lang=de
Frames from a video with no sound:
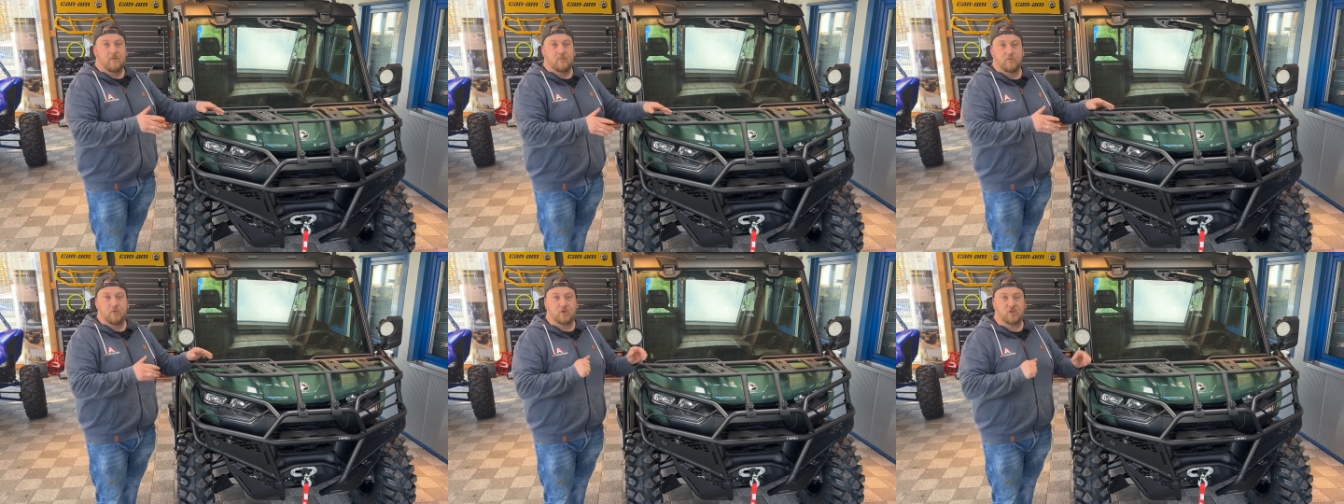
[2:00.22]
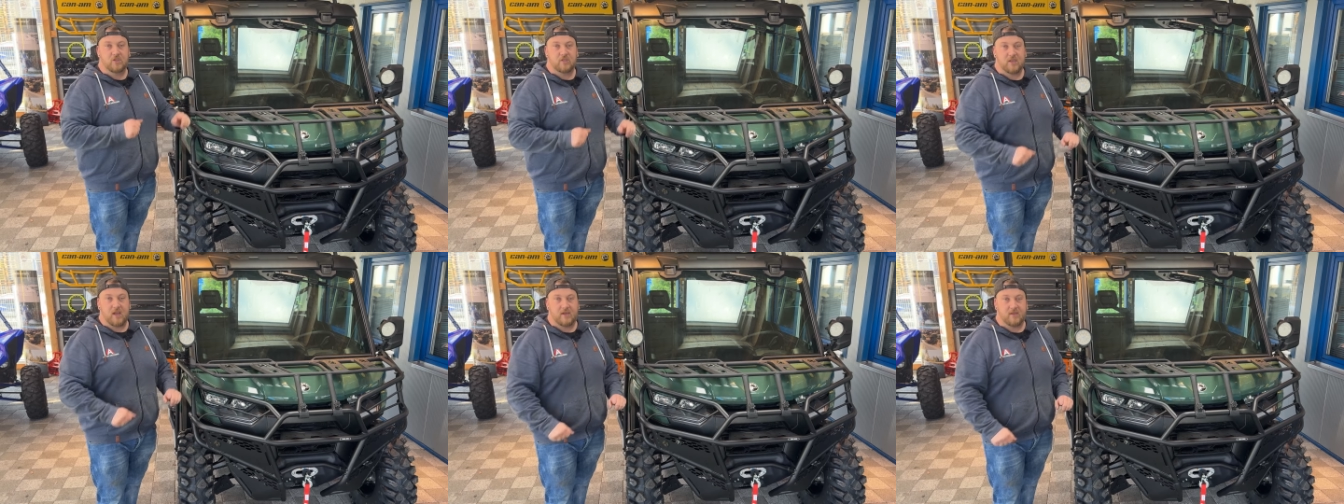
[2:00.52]

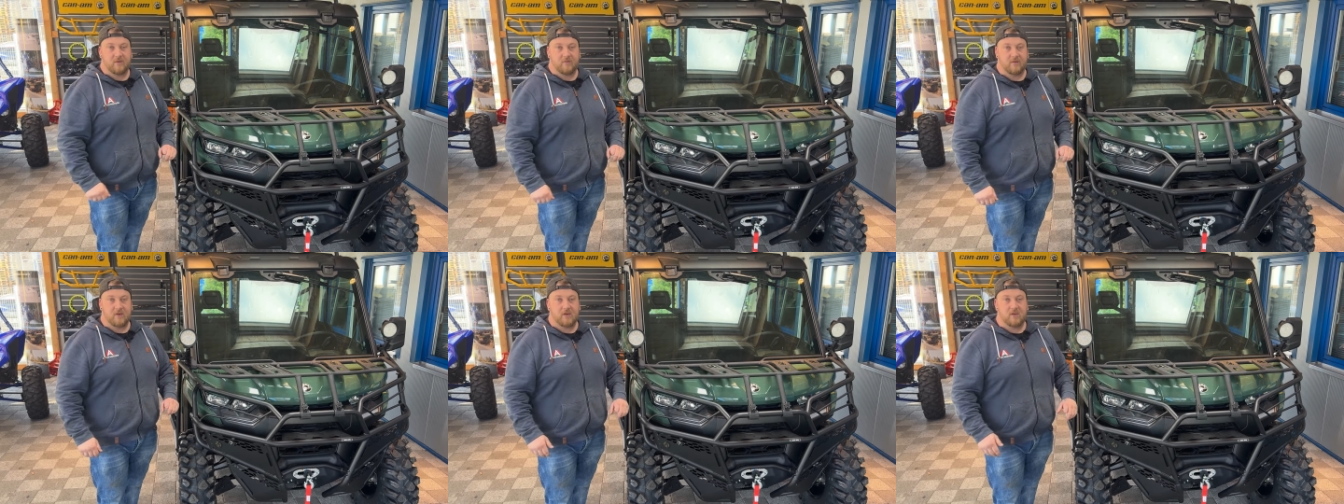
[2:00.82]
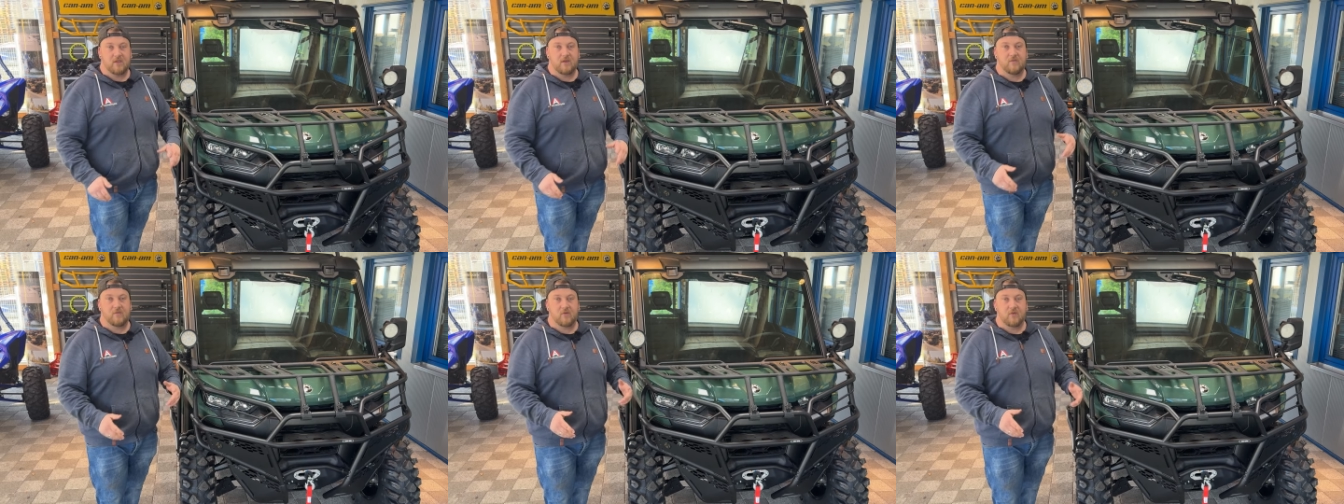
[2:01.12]
müssen da
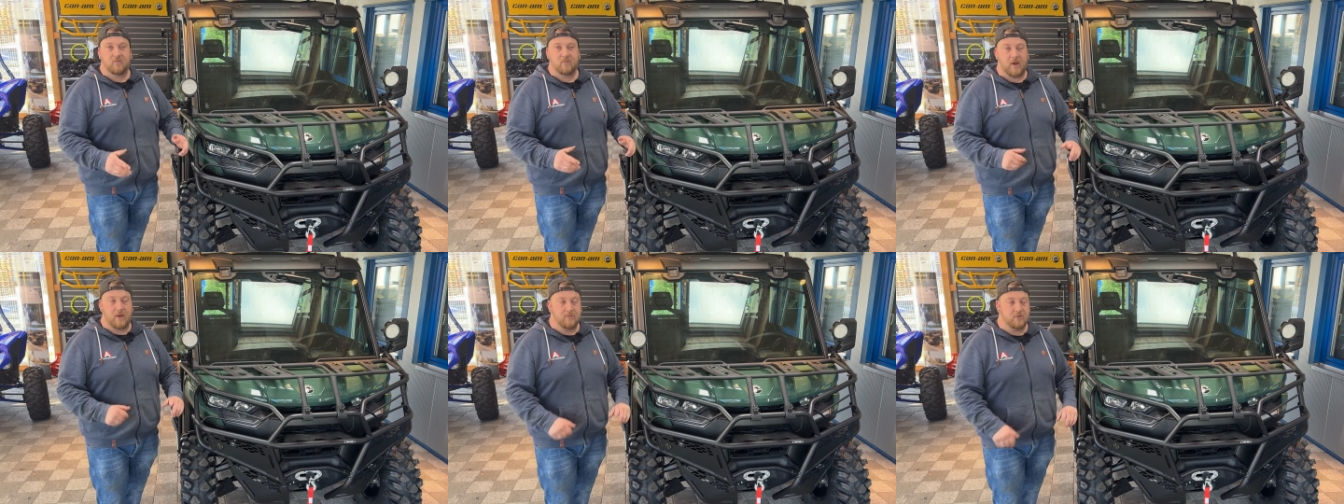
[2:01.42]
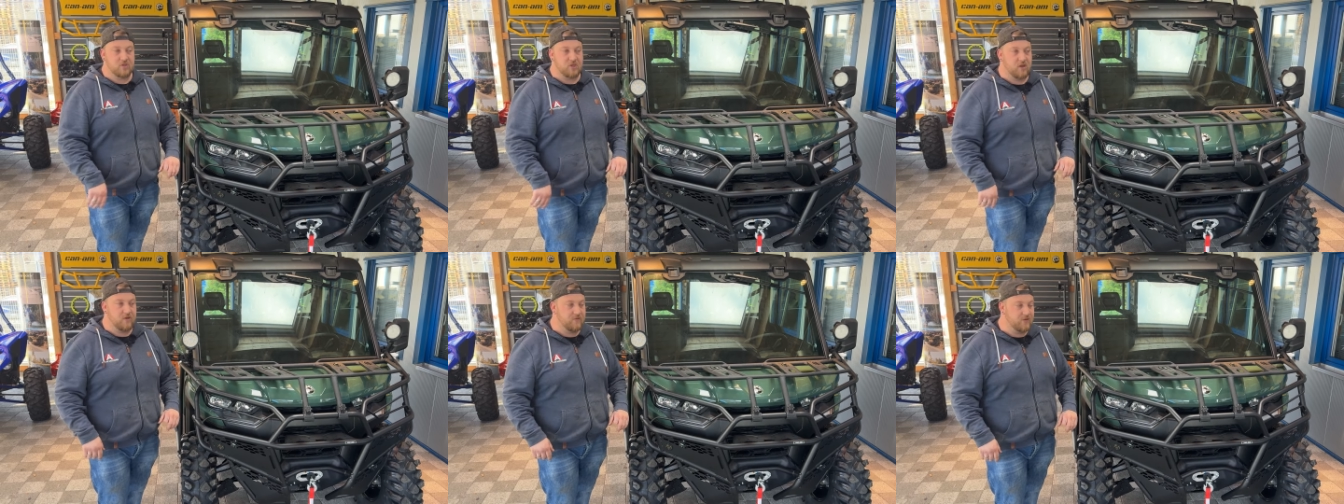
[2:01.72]
definitiv beim
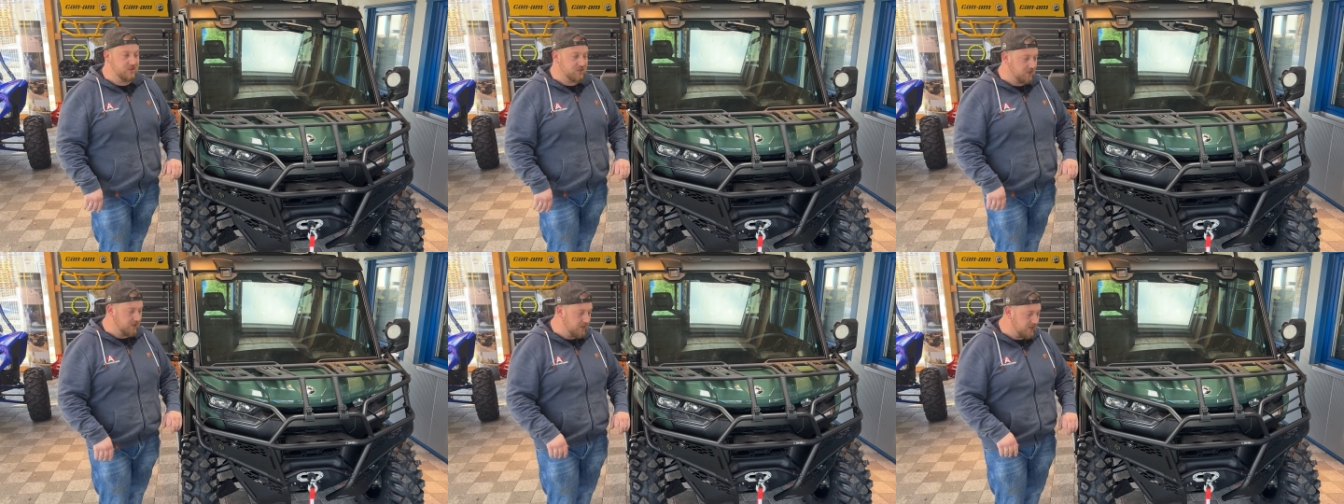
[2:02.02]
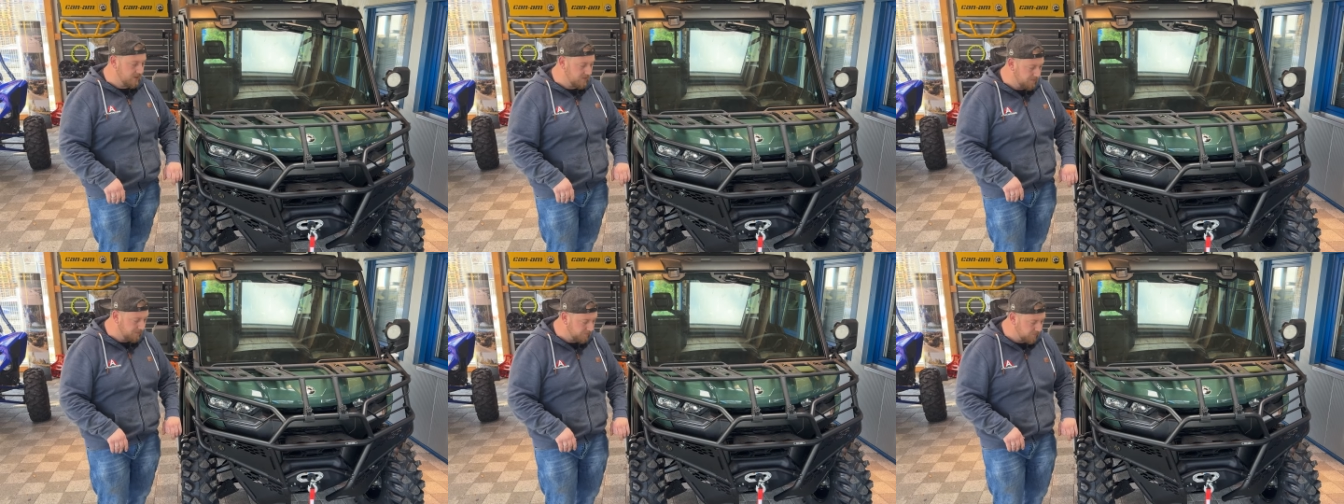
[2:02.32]
Service
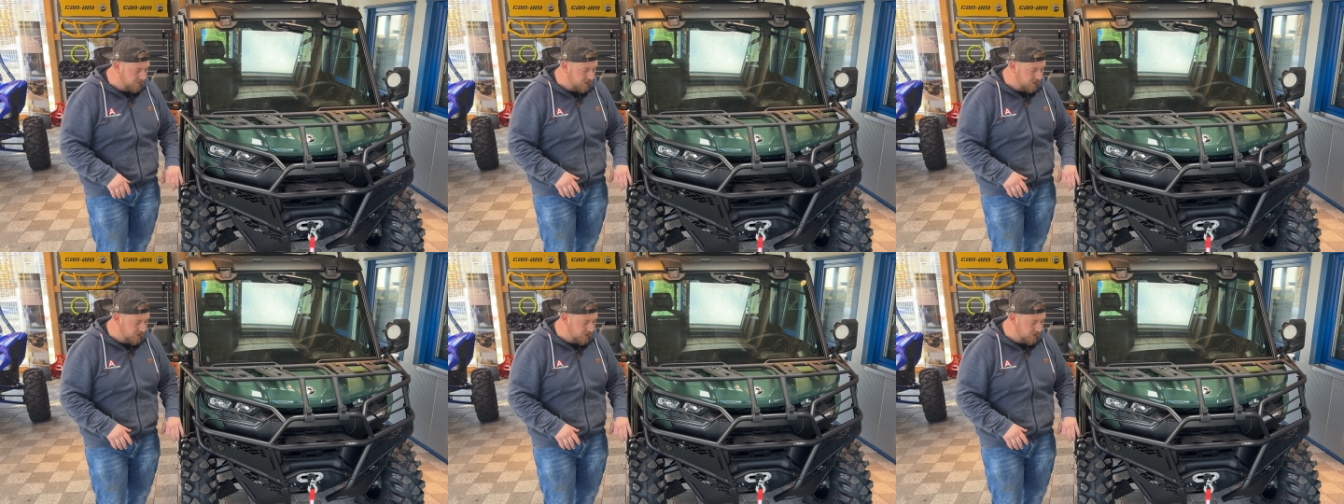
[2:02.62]
hin.